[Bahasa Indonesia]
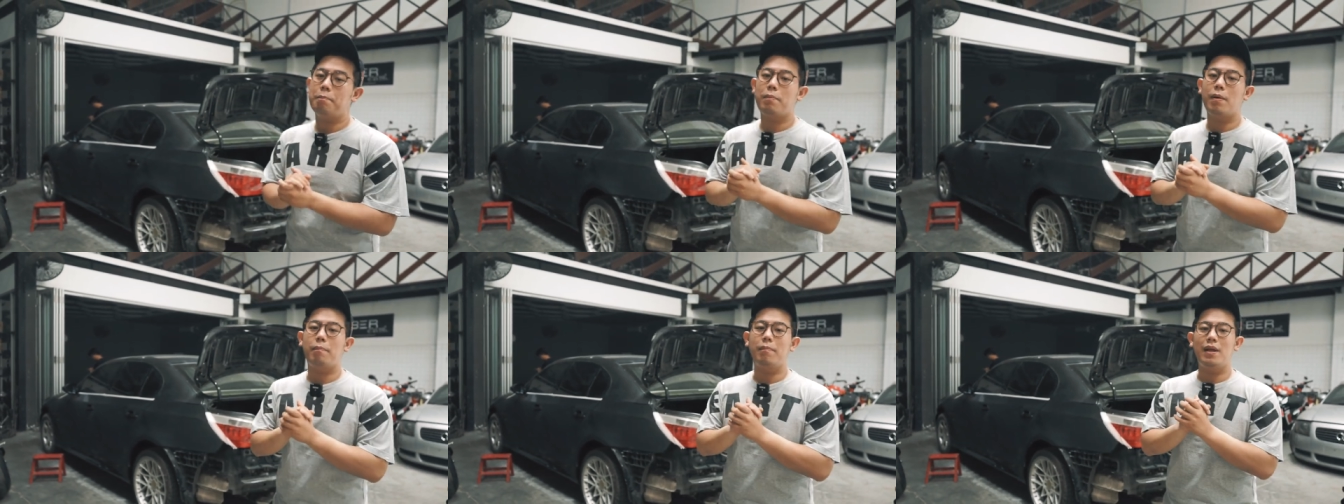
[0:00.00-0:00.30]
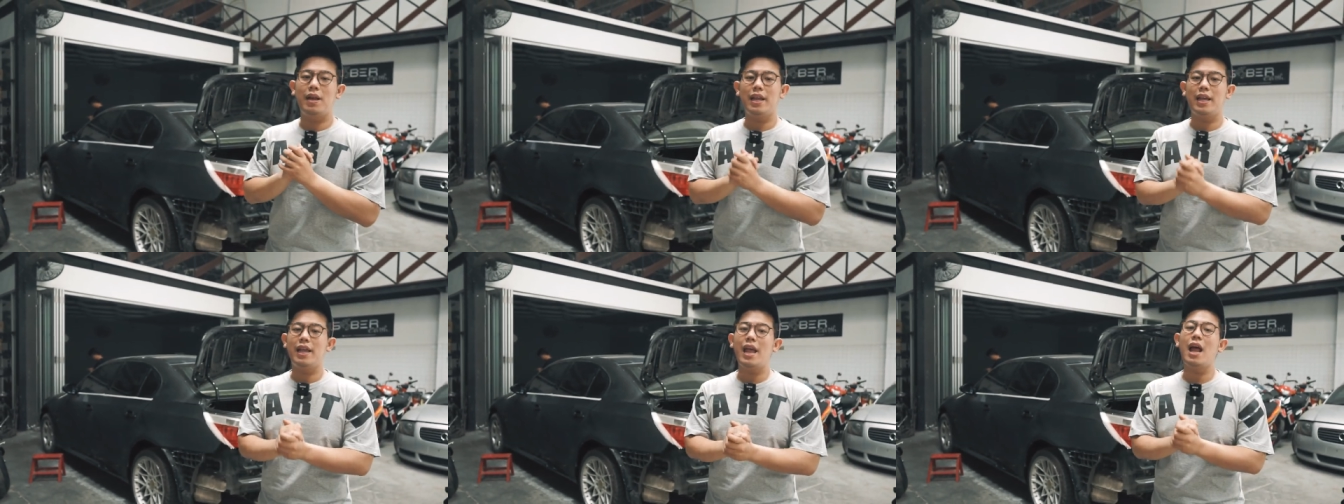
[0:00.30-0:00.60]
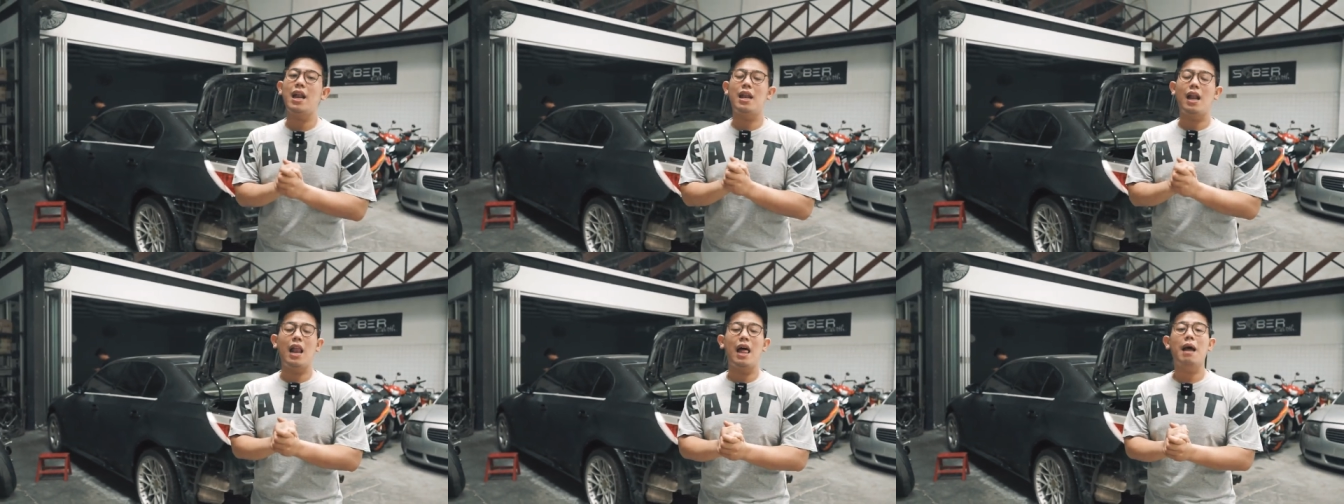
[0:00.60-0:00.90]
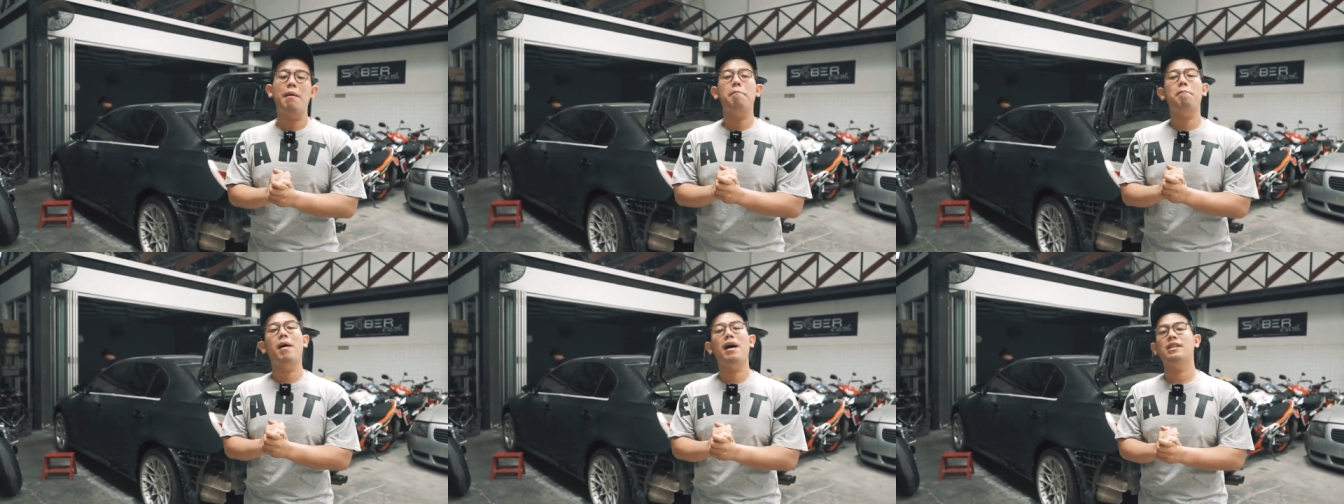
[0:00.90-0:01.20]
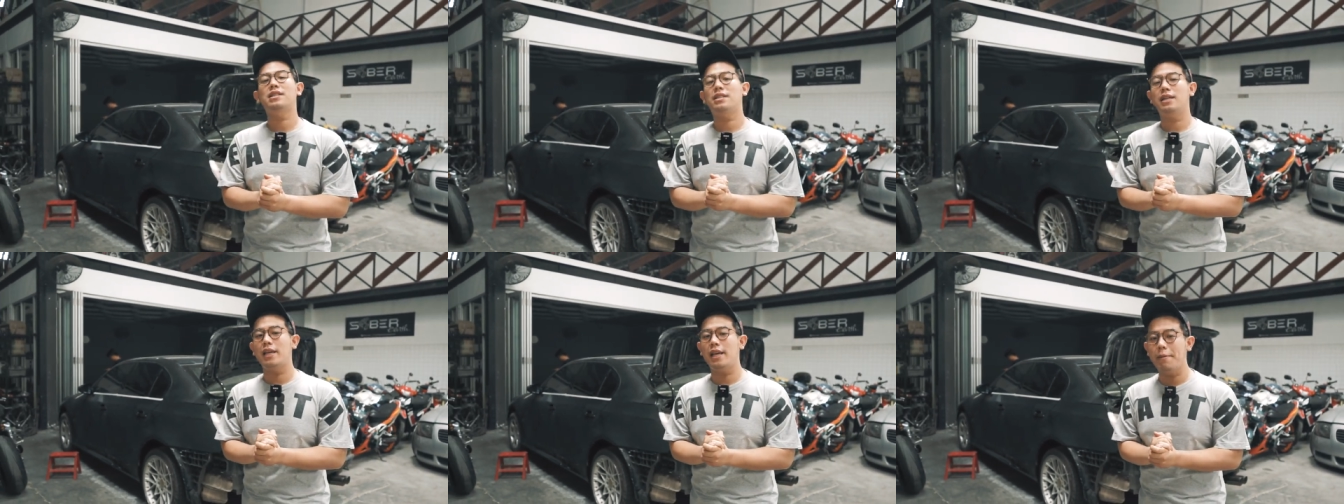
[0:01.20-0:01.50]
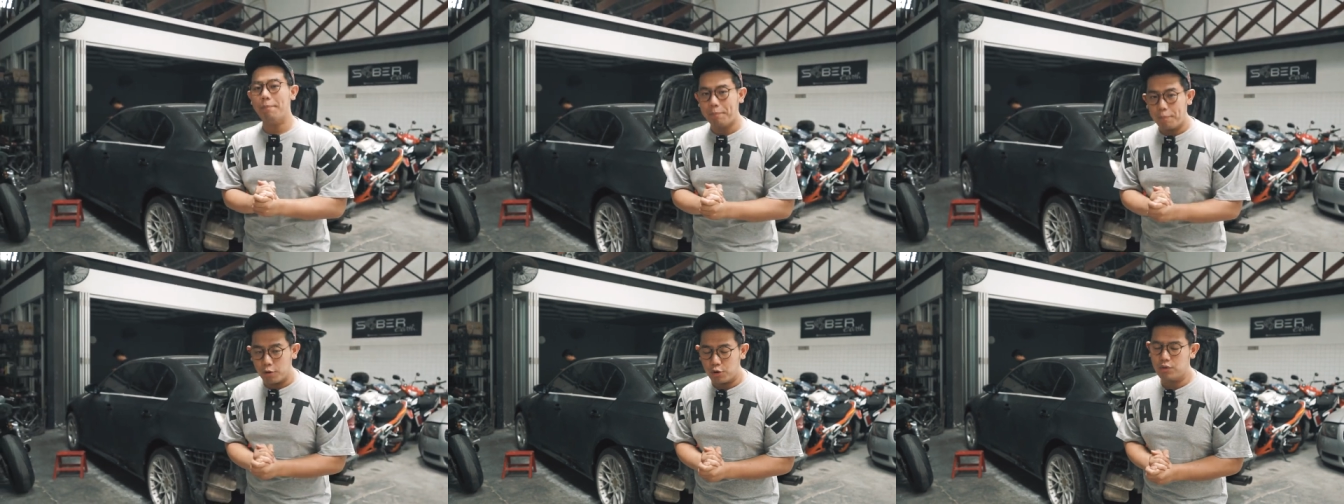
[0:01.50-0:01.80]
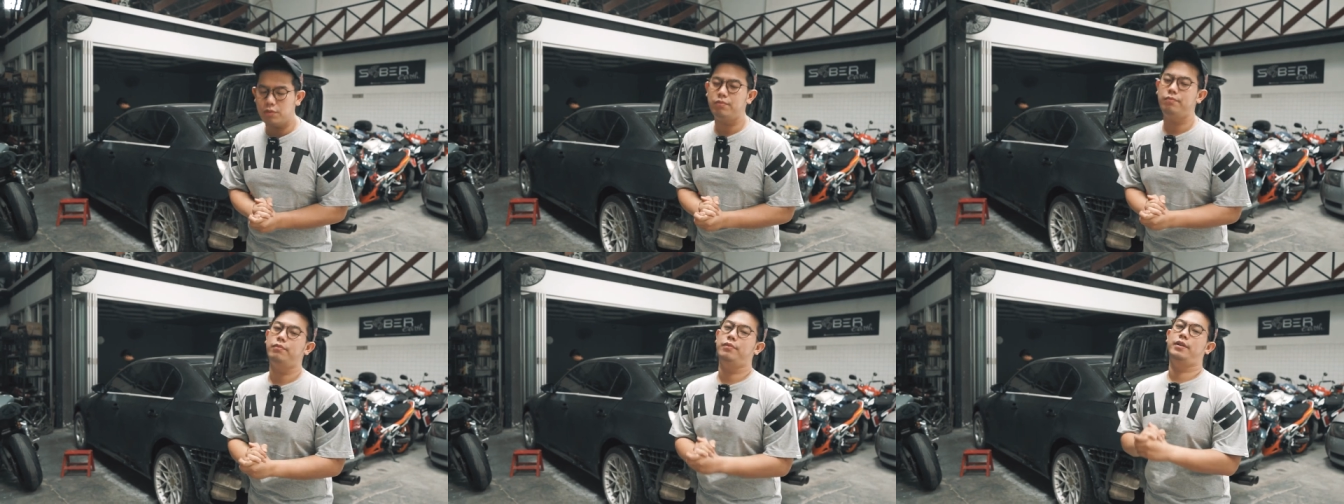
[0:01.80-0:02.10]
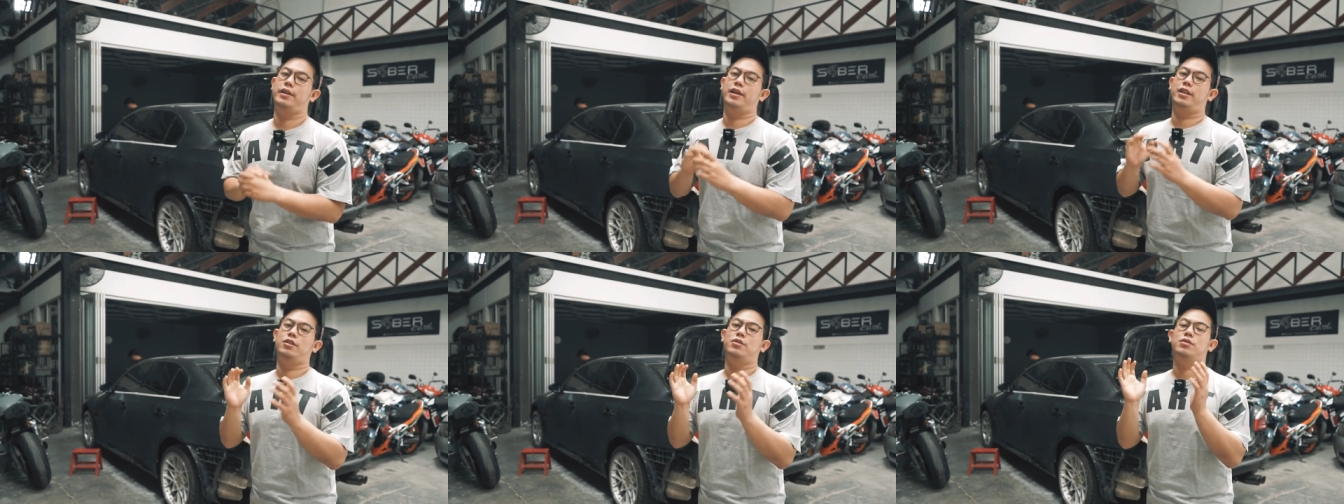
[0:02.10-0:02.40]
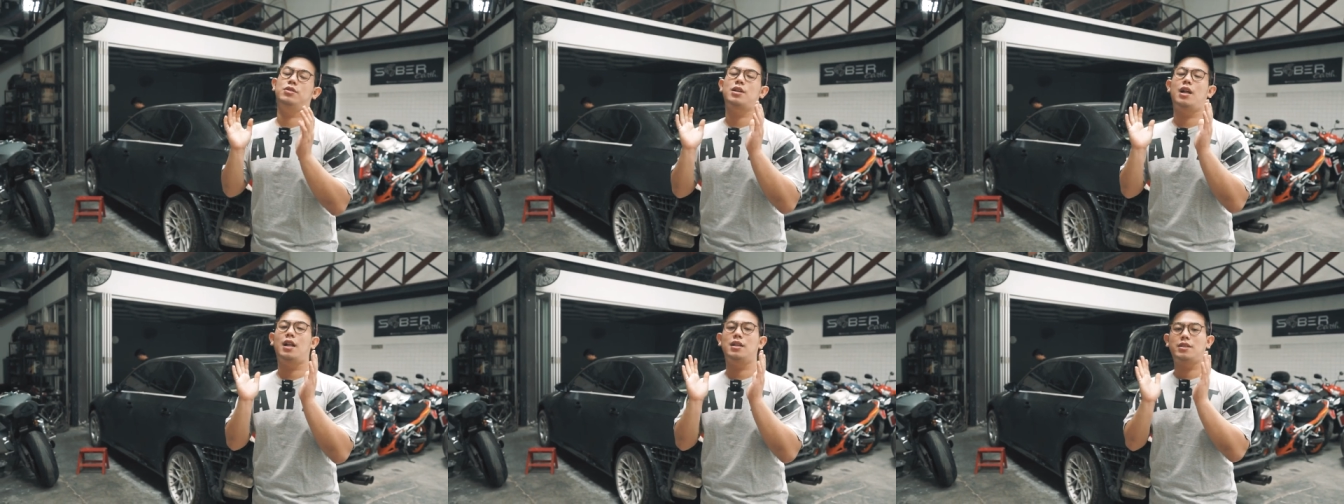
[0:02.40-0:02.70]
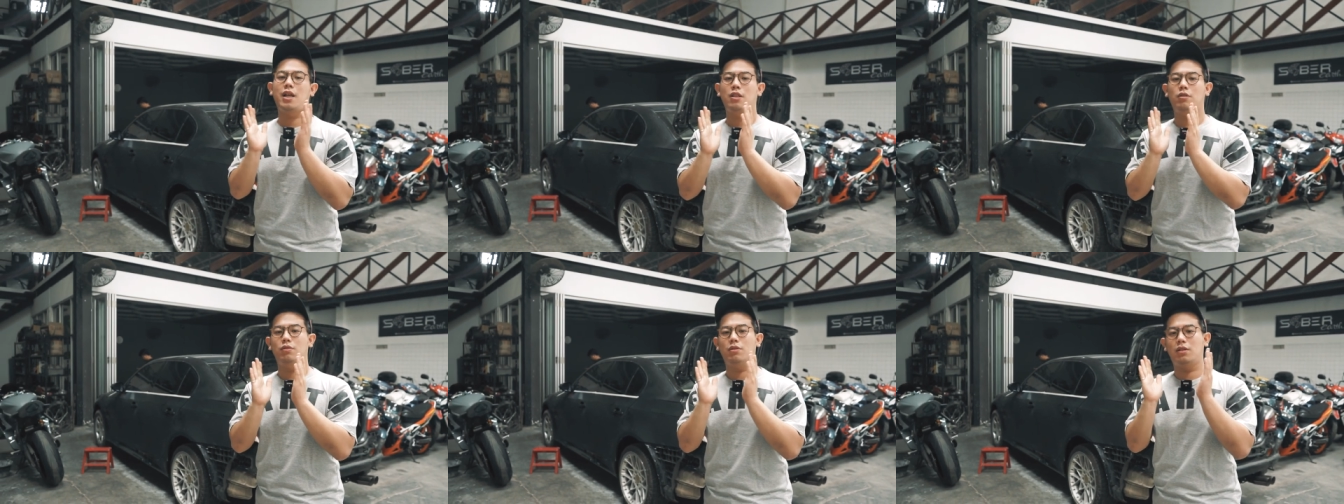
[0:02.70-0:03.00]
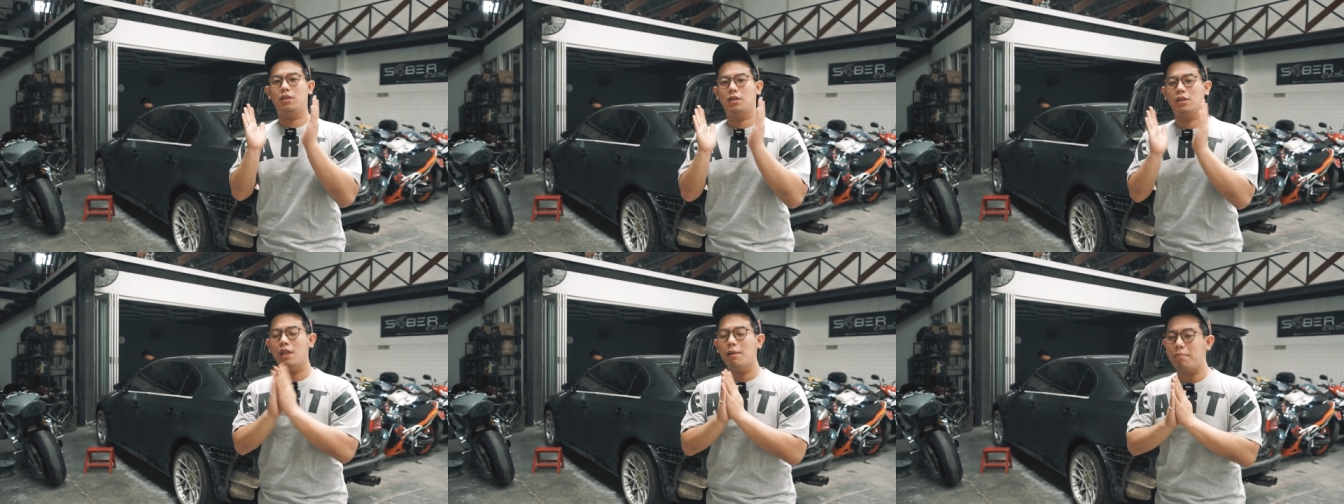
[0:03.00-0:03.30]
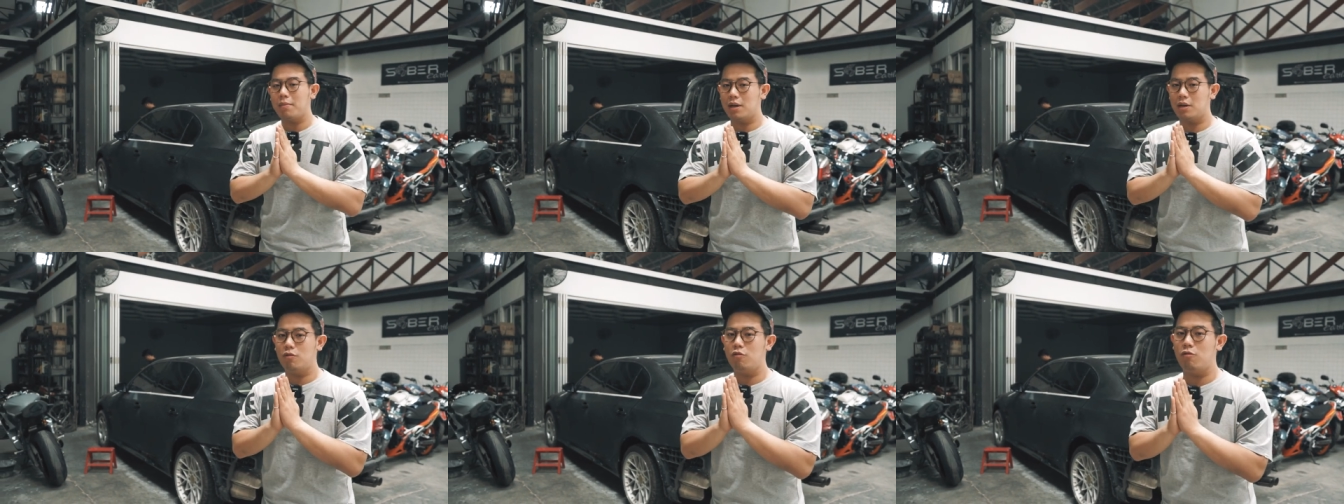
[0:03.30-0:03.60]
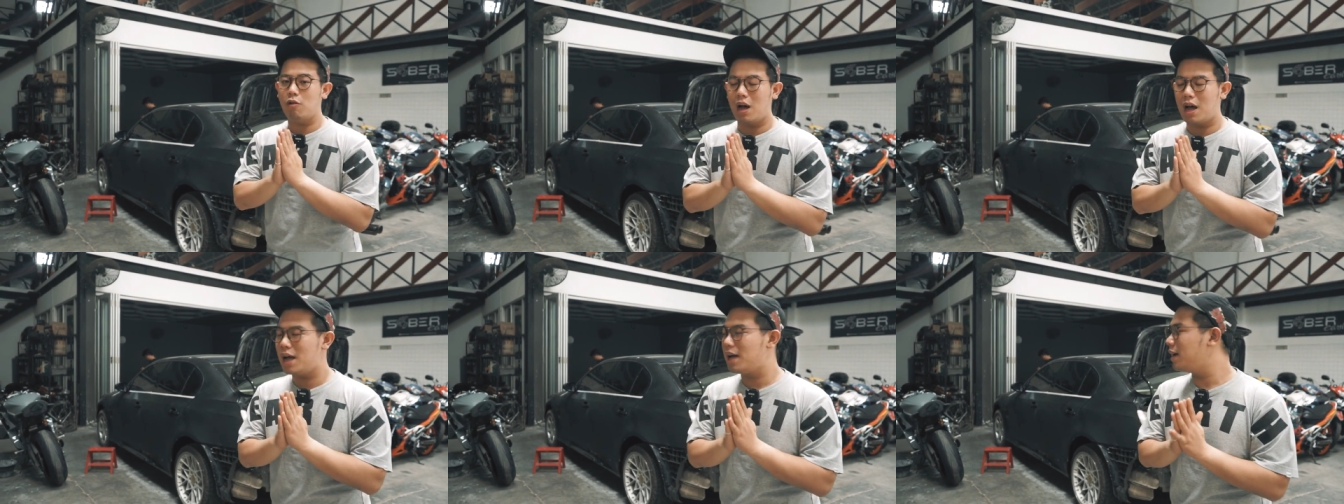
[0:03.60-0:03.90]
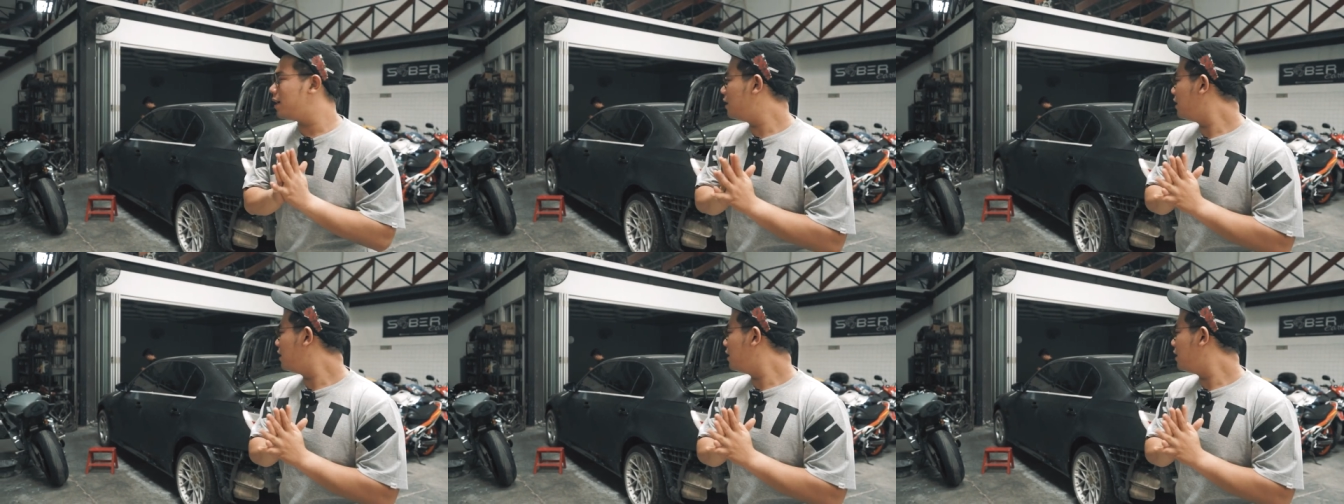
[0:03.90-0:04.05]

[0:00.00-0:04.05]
pemiliknya adalah Mas Ipung itu salah satu temen gua